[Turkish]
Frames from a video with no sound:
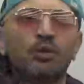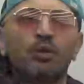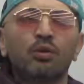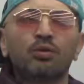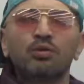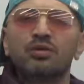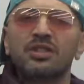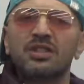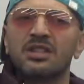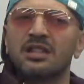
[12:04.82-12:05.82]
o
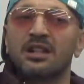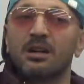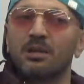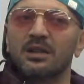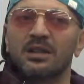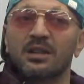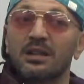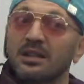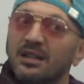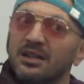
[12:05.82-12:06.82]
düşüncesizliğe, kabalığa,
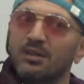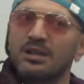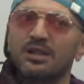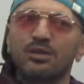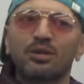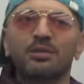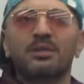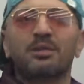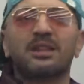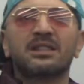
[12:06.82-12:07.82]
kalınlığa doğru itiyor
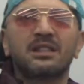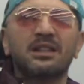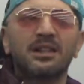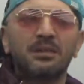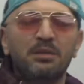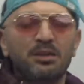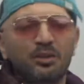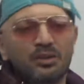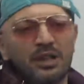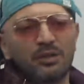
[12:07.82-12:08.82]
olabilir bazen. Biz o
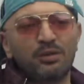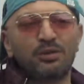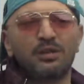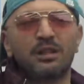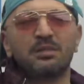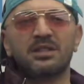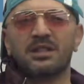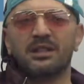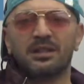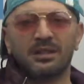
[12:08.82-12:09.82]
güzel
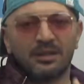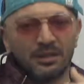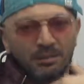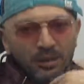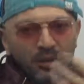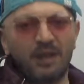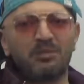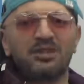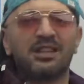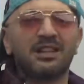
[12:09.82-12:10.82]
kültürlerimizi e, modern
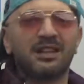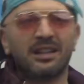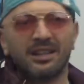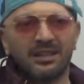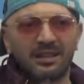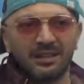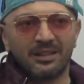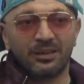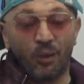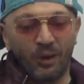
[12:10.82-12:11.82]
bir şekilde
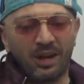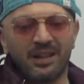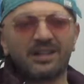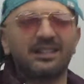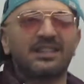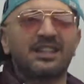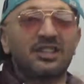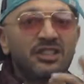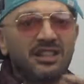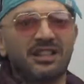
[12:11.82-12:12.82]
oyarak,
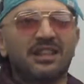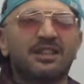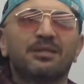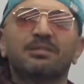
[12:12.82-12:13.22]
inceleyerek